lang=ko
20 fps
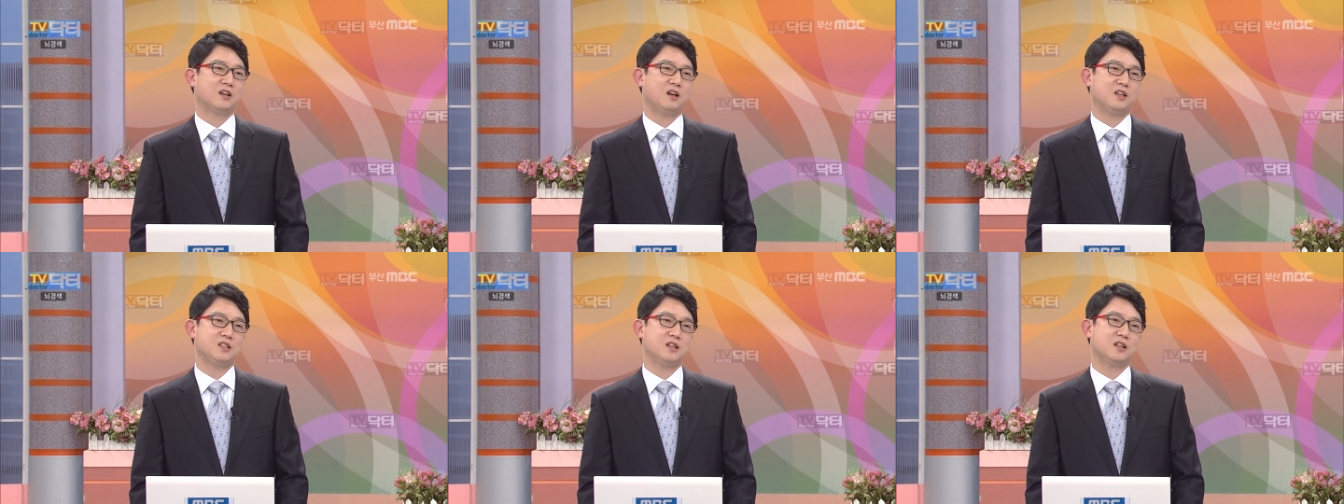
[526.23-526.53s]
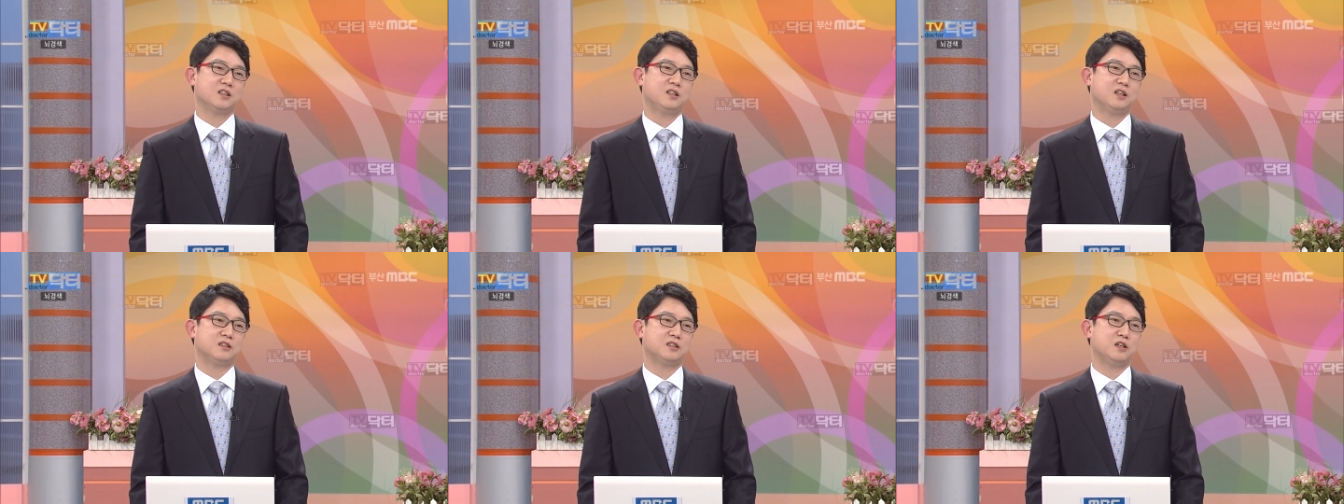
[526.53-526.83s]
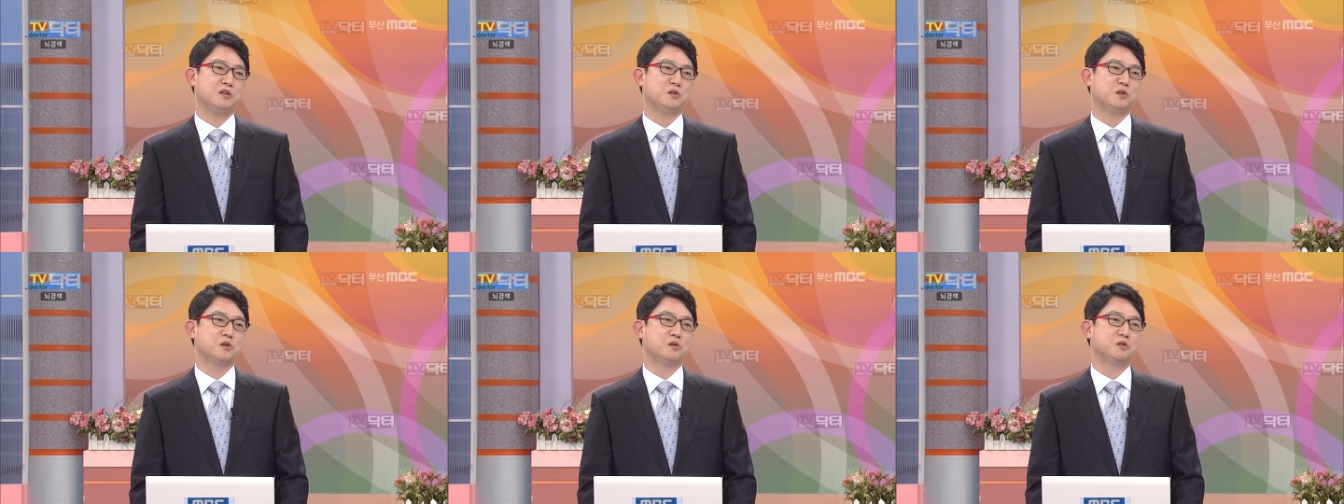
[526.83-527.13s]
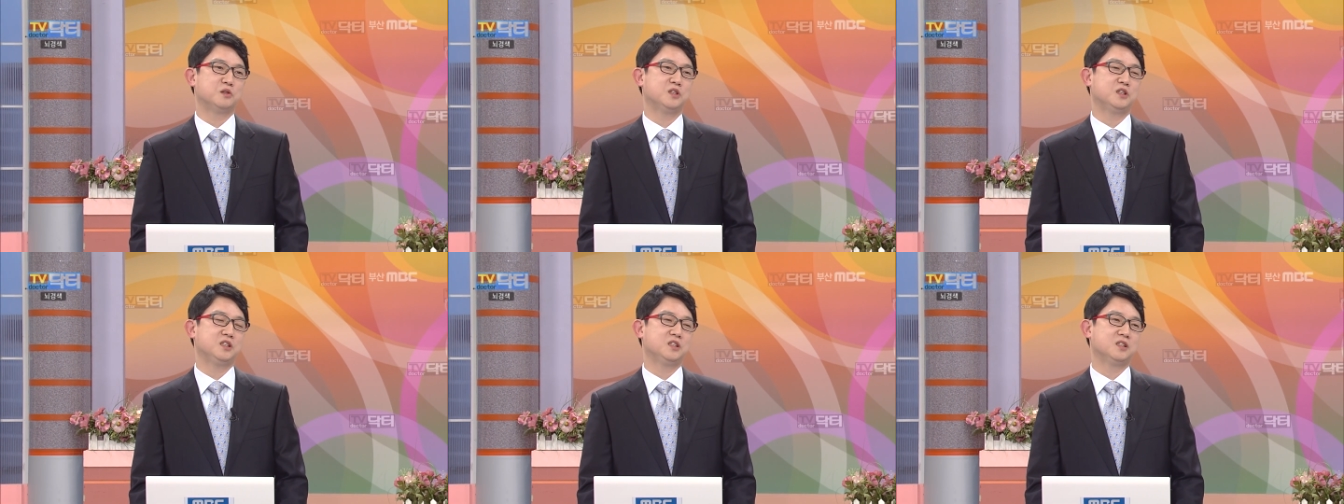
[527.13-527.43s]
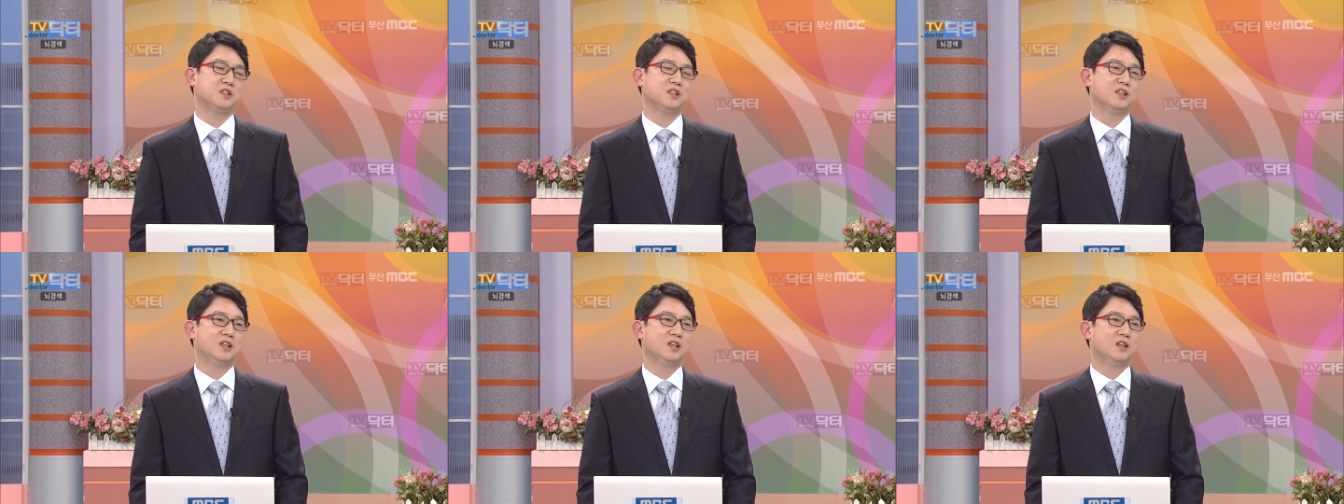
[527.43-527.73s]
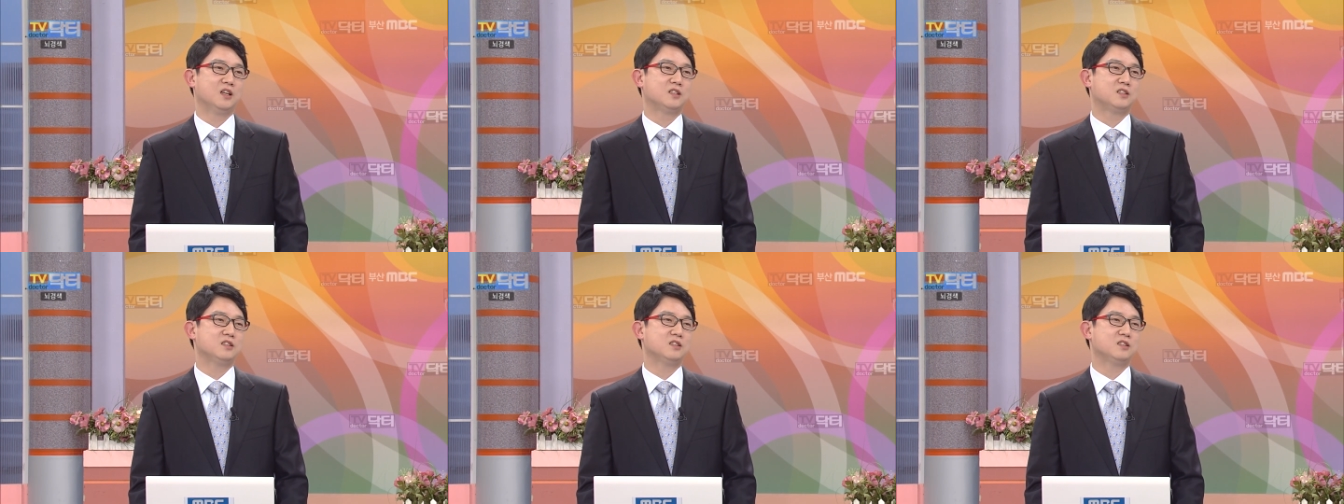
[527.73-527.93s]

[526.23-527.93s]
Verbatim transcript: 가장 안타까운 경우는 네.